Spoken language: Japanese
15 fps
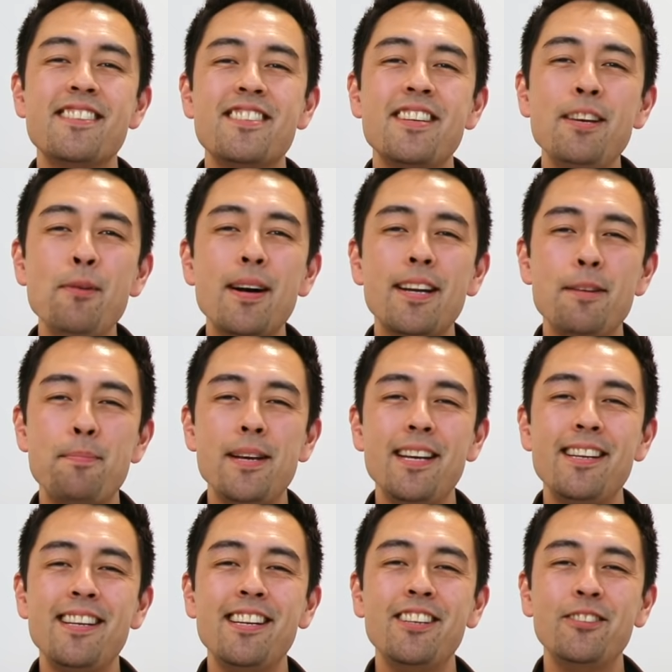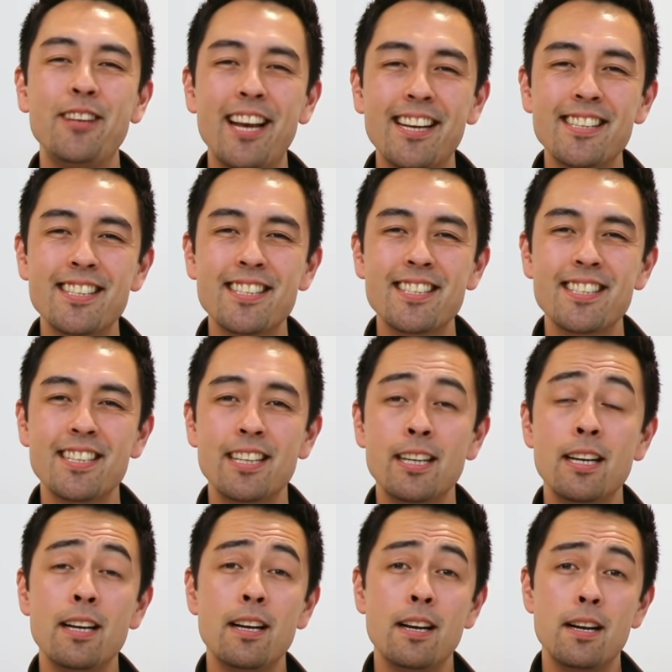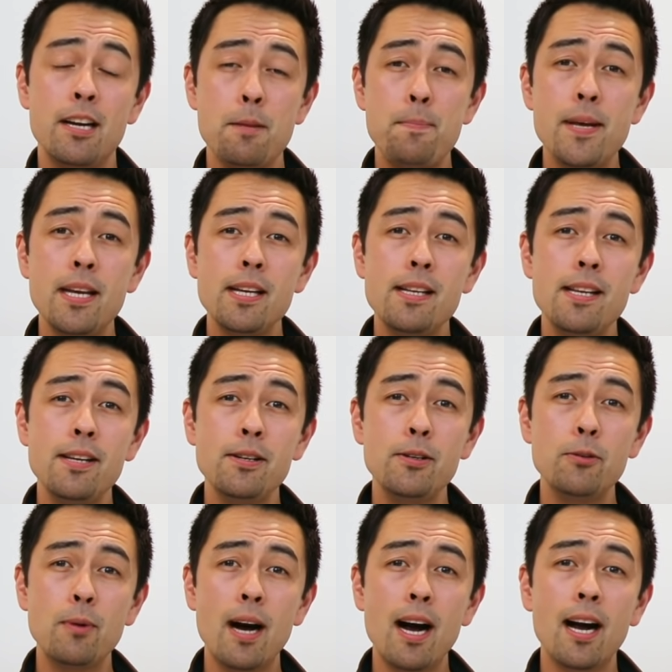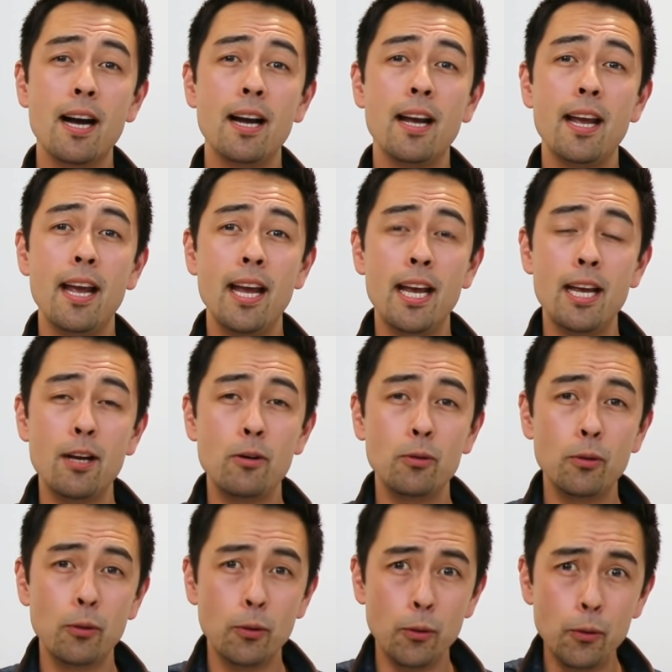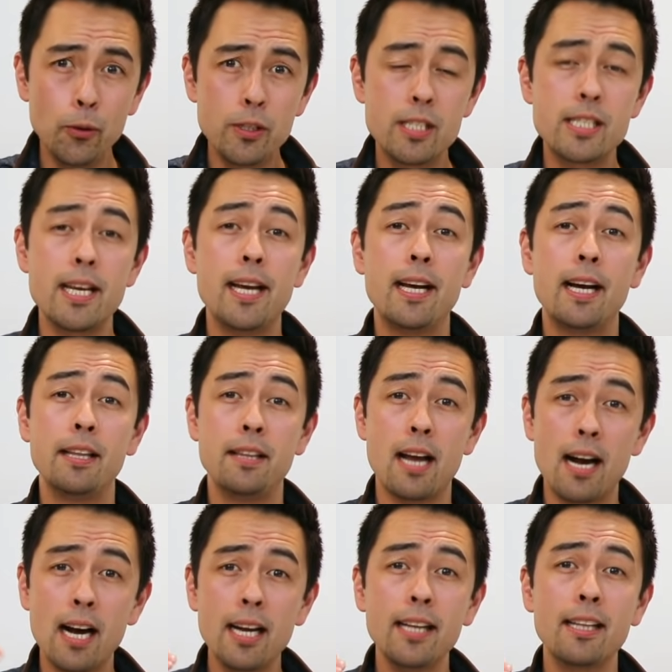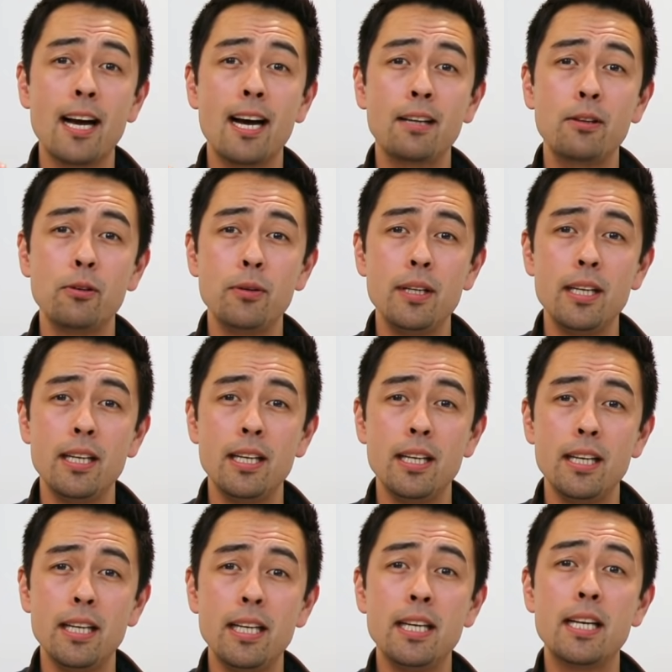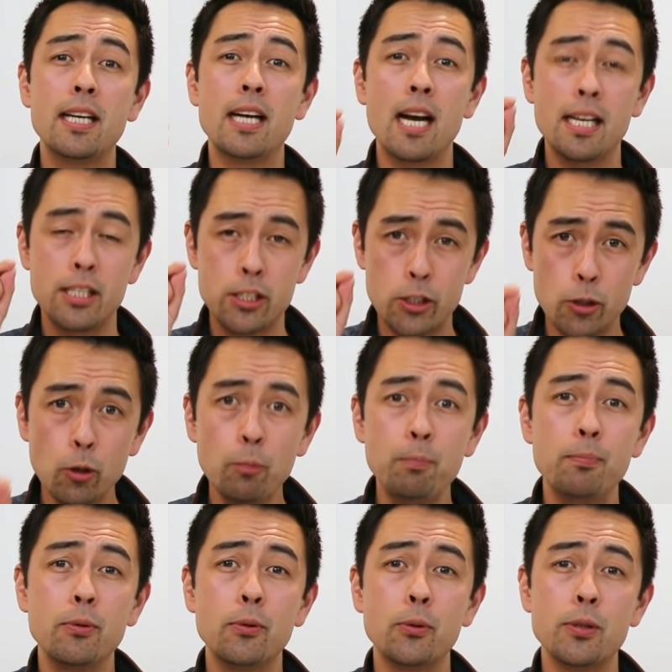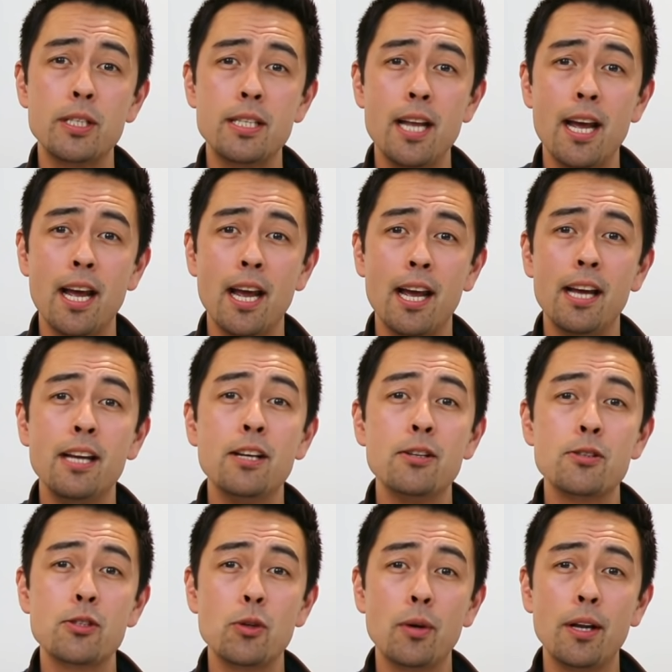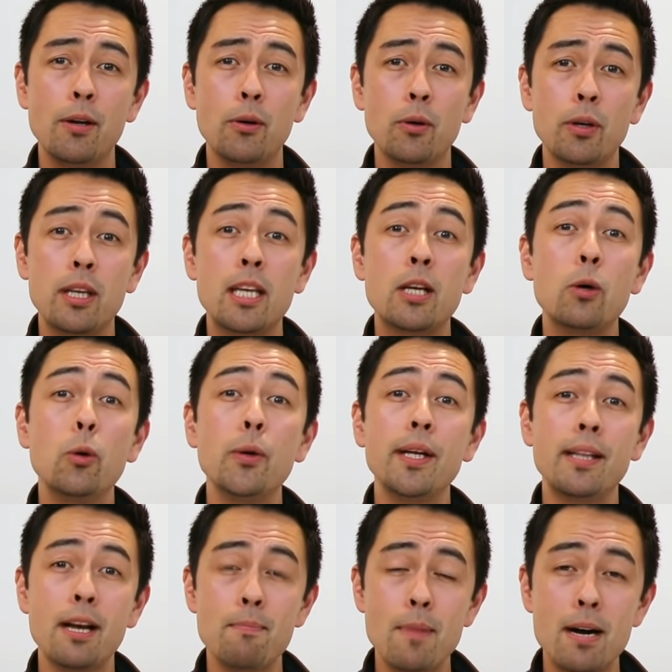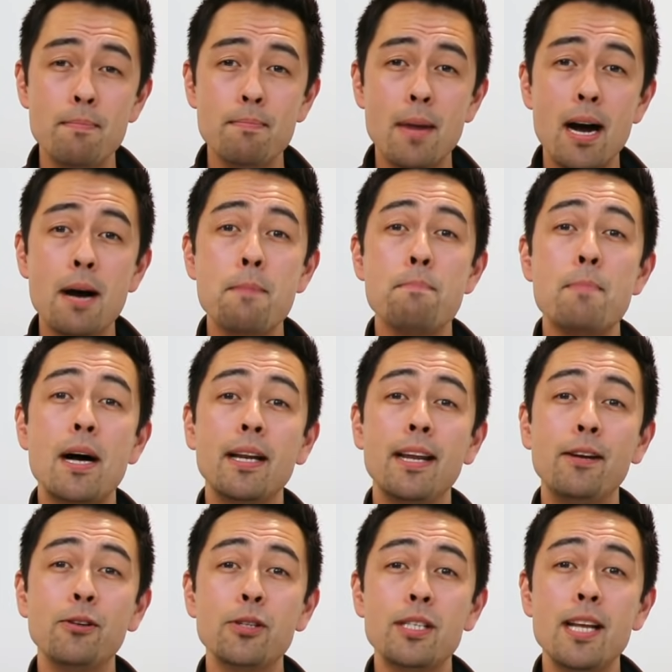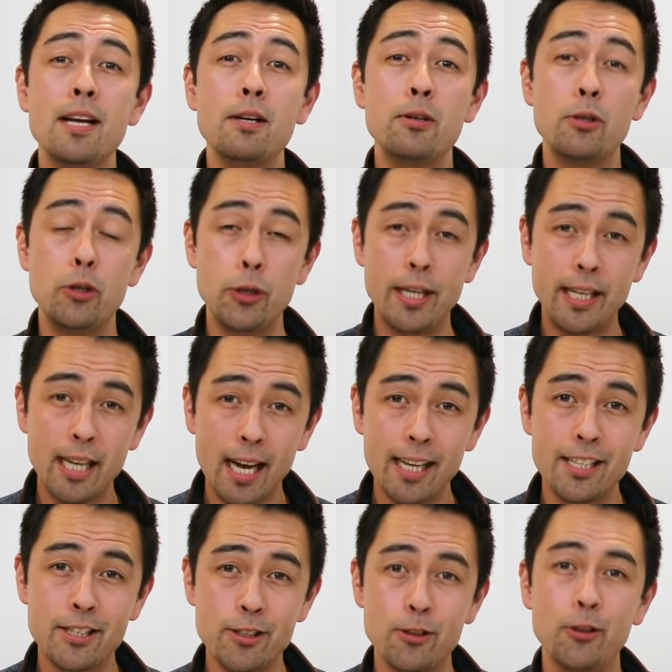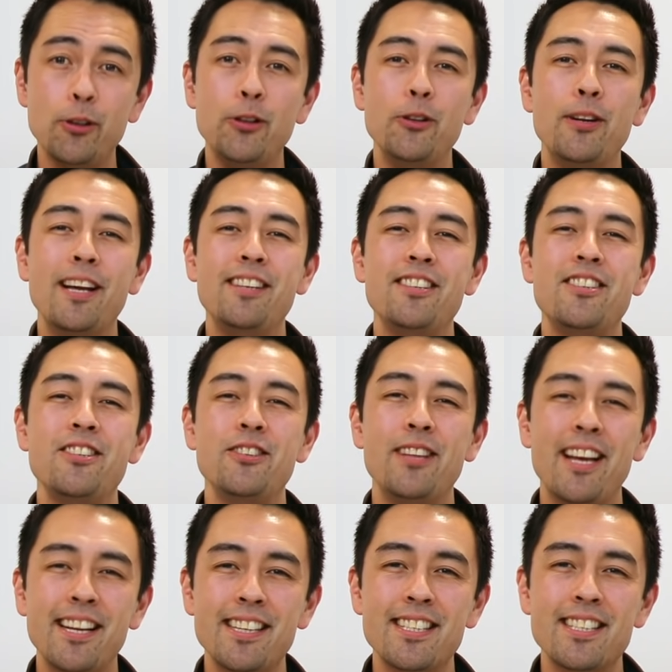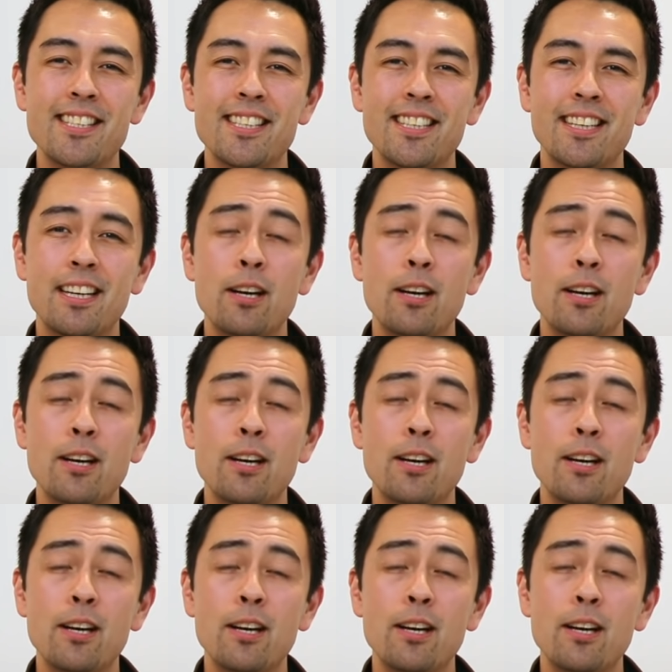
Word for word: 次はリピーティングですリピーティングは英語の音声が流れた後に一回ストップをしてそれを聞こえたまんま真似をして繰り返すという練習です